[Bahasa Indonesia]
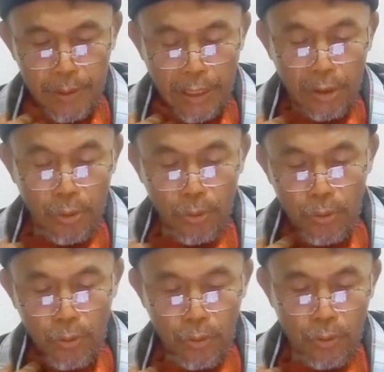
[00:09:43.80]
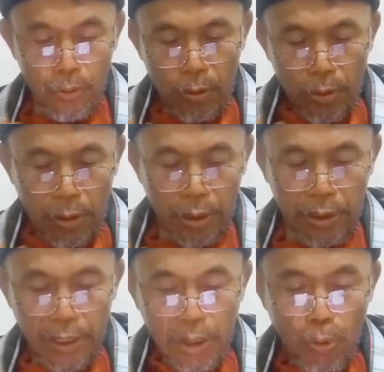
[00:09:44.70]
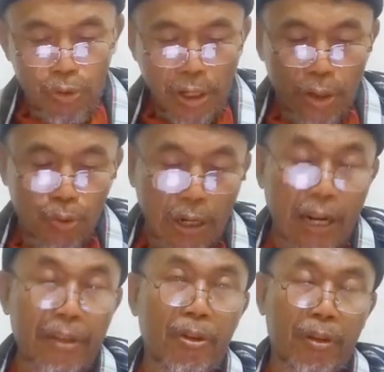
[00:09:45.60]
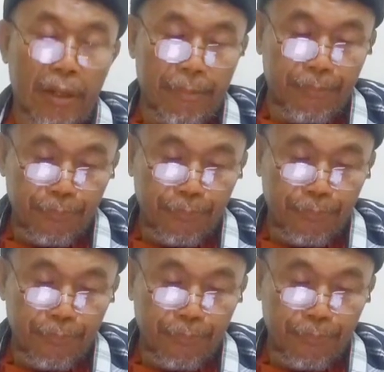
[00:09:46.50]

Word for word: yaitu ketika usianya sudah lanjut ya